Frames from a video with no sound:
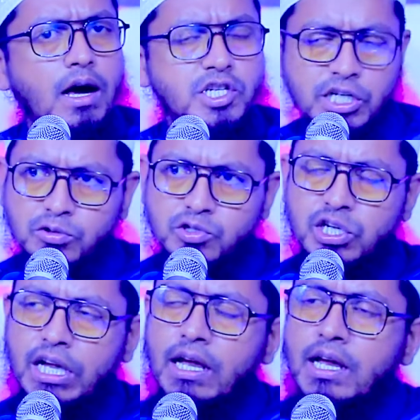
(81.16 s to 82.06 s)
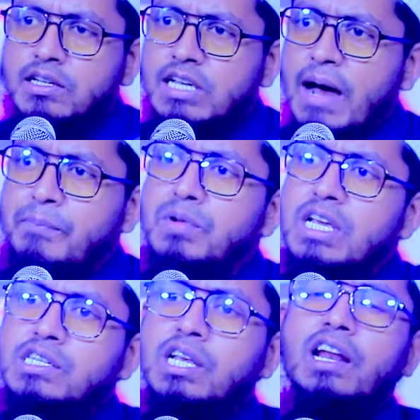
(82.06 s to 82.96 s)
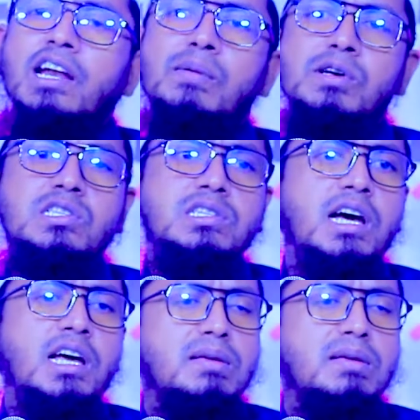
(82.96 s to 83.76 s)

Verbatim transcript: সেটা হচ্ছে যে আপনি এশারের নামাজটা